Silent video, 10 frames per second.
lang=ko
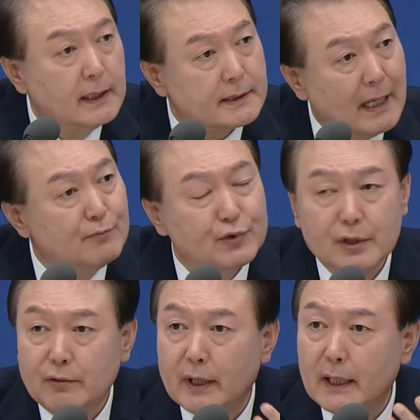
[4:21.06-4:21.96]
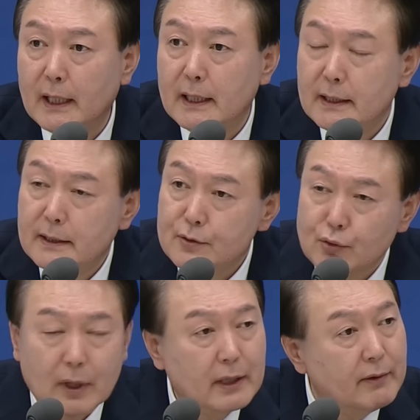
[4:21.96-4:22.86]
산부인과나 예,
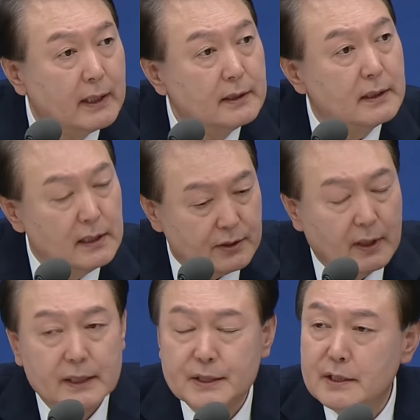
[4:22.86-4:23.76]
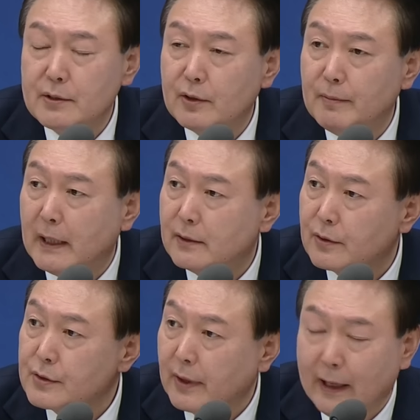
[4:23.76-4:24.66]
소아과는 일정한 시설을
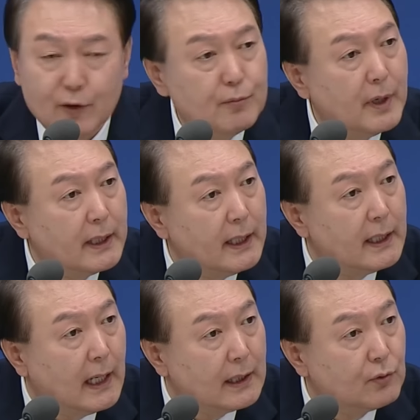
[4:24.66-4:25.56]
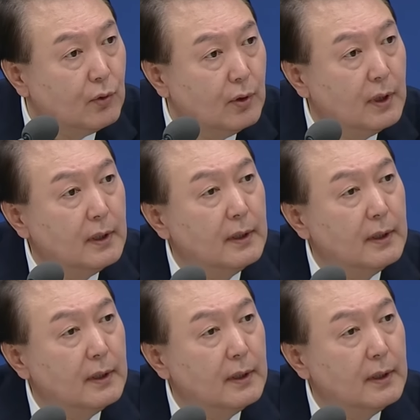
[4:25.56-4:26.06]
만들어서 개원만 해놔도